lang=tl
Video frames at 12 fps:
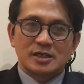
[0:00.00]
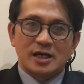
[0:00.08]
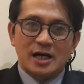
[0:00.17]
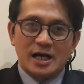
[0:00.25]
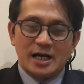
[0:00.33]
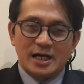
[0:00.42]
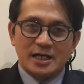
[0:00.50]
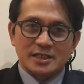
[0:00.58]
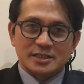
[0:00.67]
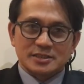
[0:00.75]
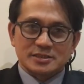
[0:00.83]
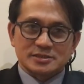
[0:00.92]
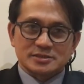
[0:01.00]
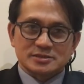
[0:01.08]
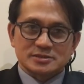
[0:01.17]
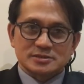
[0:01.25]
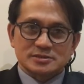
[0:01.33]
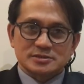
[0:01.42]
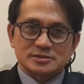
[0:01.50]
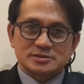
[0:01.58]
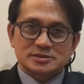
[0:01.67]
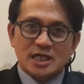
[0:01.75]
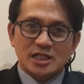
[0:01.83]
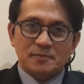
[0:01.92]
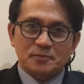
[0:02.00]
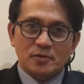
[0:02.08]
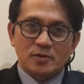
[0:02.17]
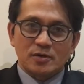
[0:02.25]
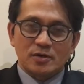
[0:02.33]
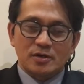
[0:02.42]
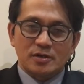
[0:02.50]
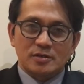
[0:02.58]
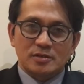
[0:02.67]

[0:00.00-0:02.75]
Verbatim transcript: ay sana po